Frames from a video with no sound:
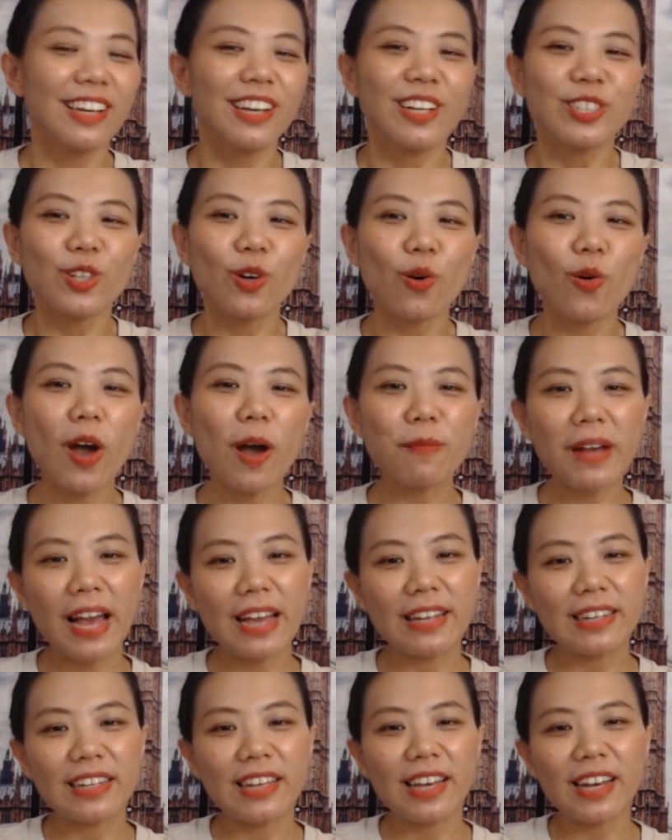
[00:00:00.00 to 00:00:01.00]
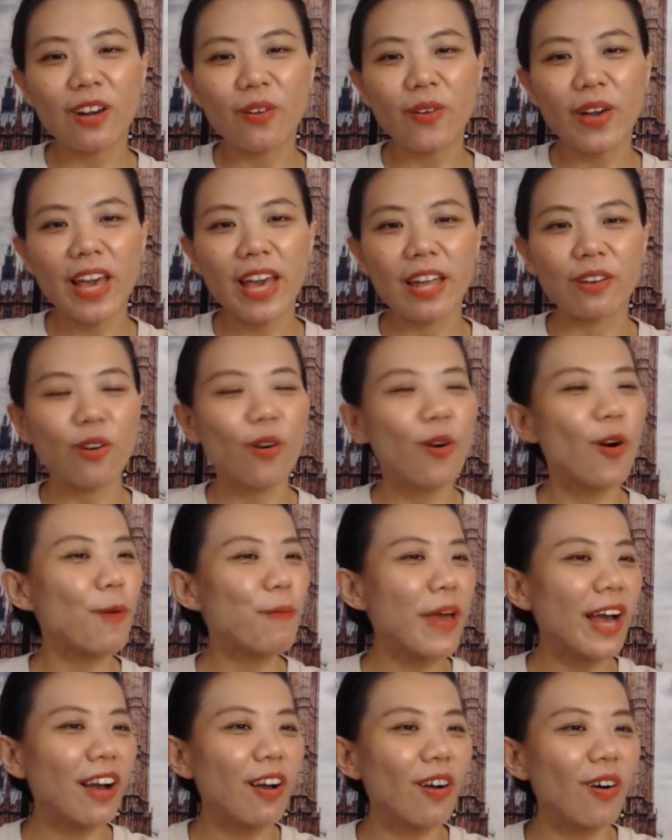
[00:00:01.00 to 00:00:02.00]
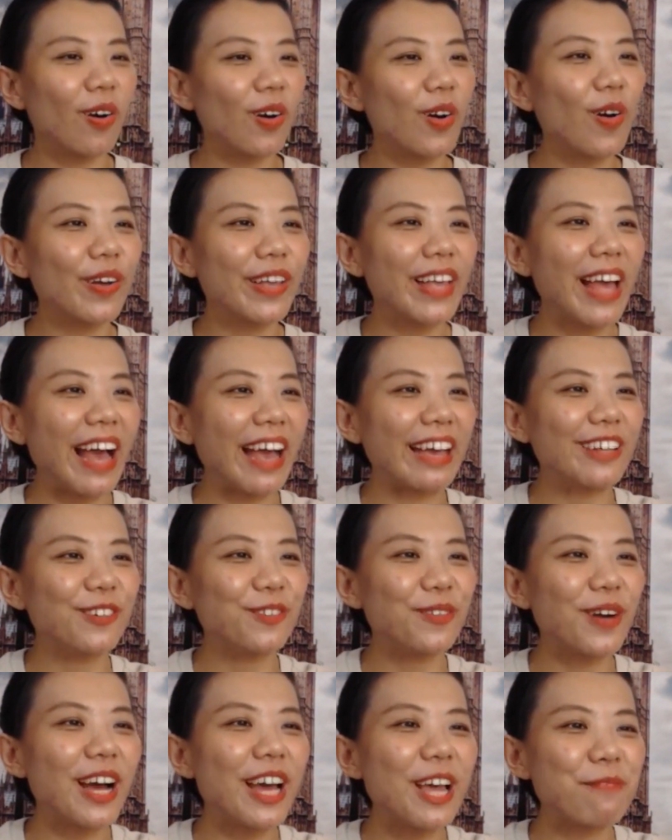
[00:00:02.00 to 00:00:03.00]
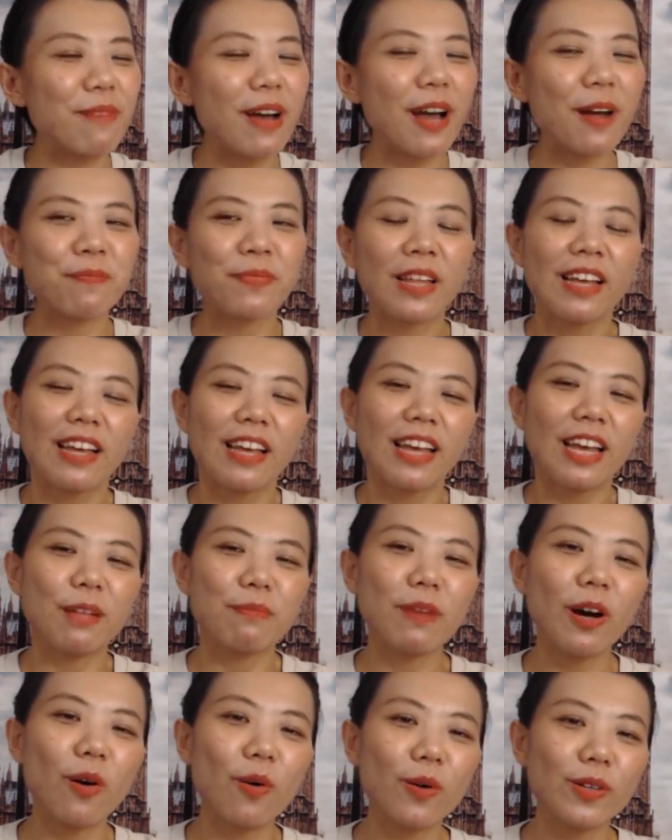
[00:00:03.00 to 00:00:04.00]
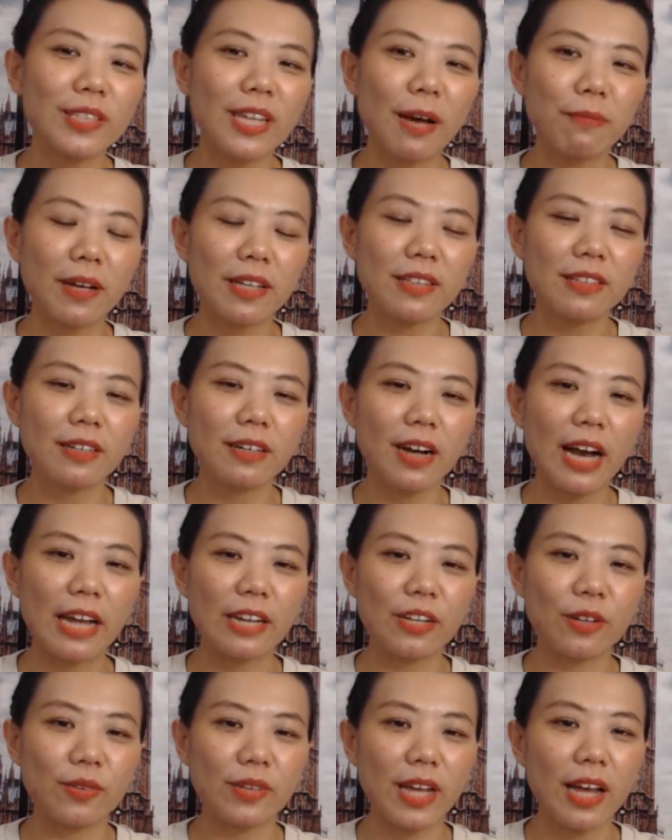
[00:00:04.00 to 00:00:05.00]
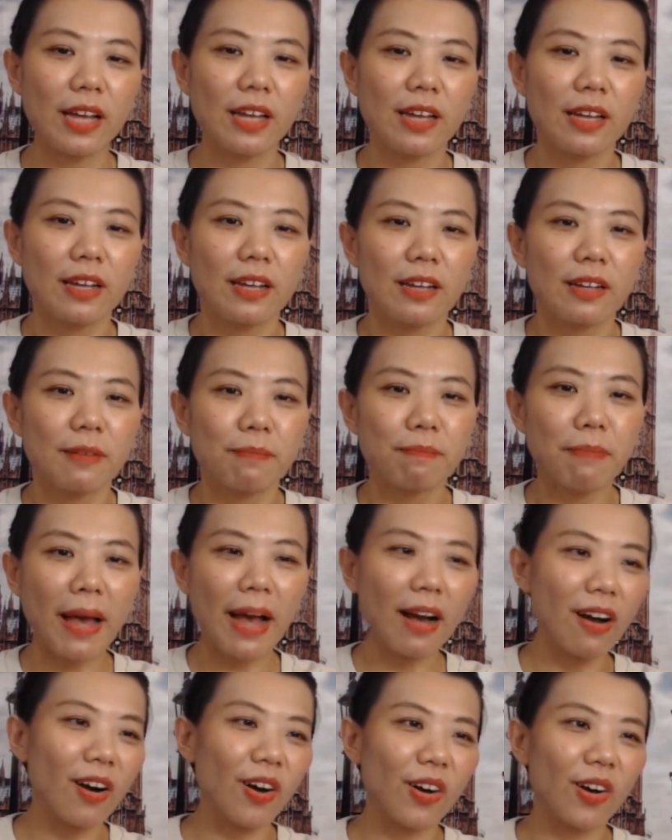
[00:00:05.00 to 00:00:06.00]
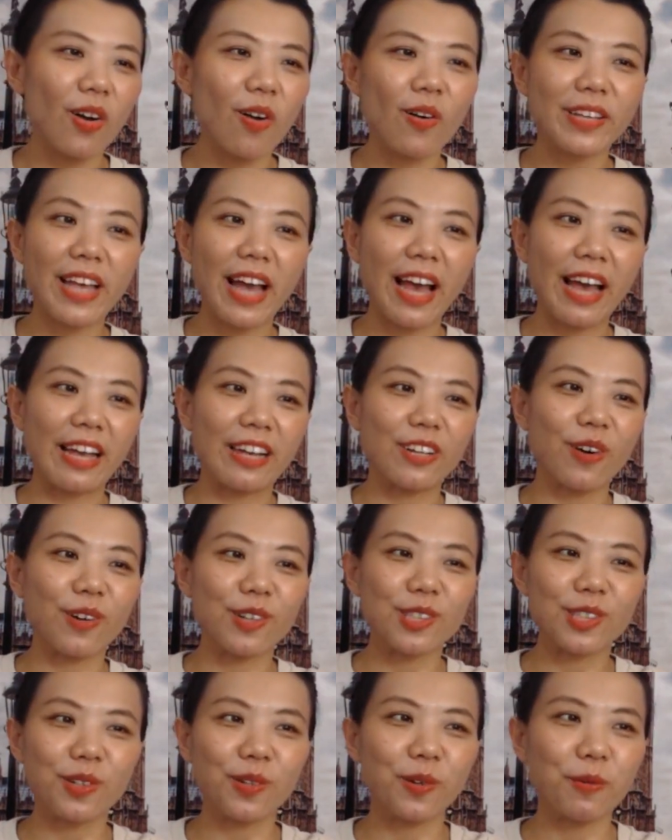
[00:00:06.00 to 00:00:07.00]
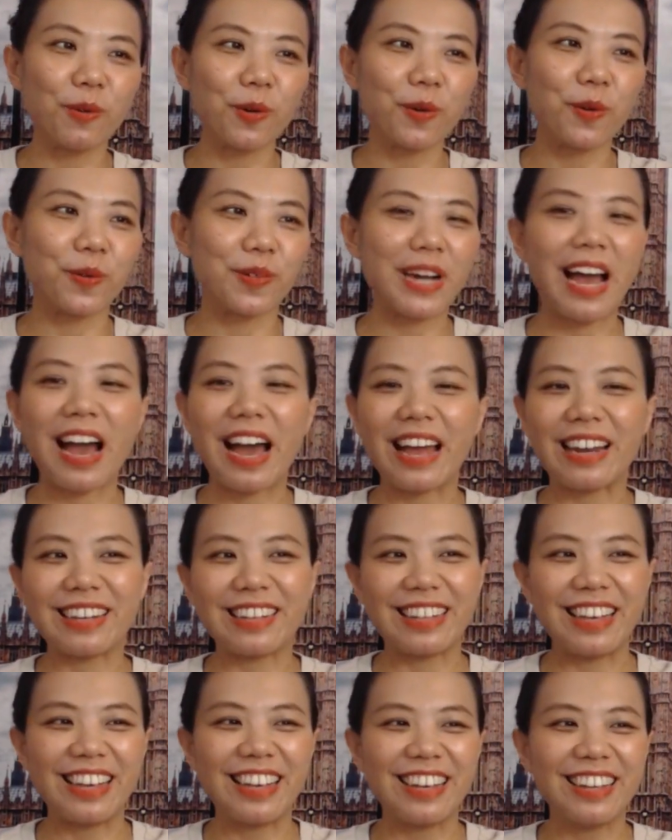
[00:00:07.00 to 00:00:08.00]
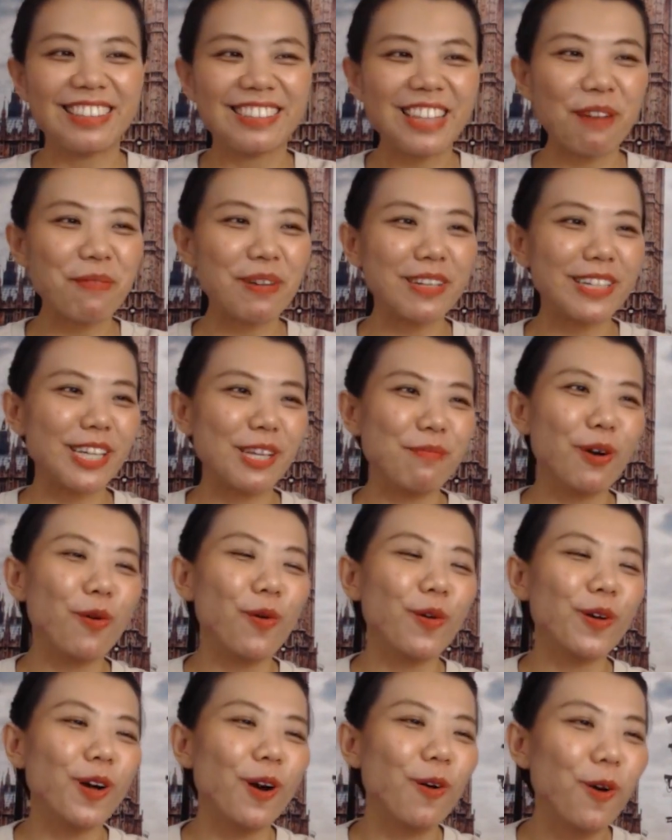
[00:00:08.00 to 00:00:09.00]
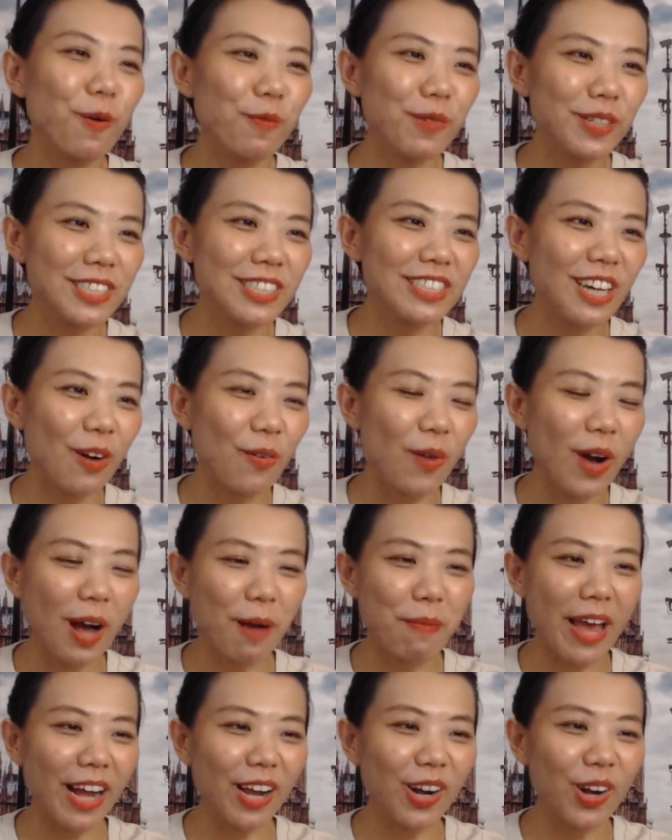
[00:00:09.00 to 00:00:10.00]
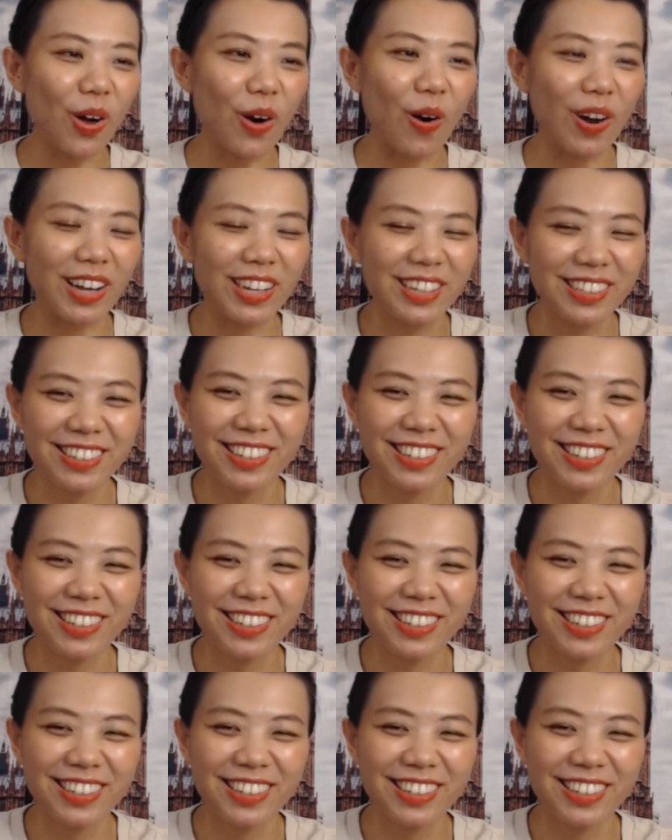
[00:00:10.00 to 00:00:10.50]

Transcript: โชว์ความขายดีให้เขาเห็นโอ้แพ้ของกองใหญ่หรือว่าเห็นป่ะเห็นป่ะคนทำเป็นเยอะค่ะอย่างเงี้ยแพ้ของกองใหญ่กองโตโหราอะไรเงี้ยแต่บางทีบางคนเขาก็ไม่เชื่อว่าแพ้หลอก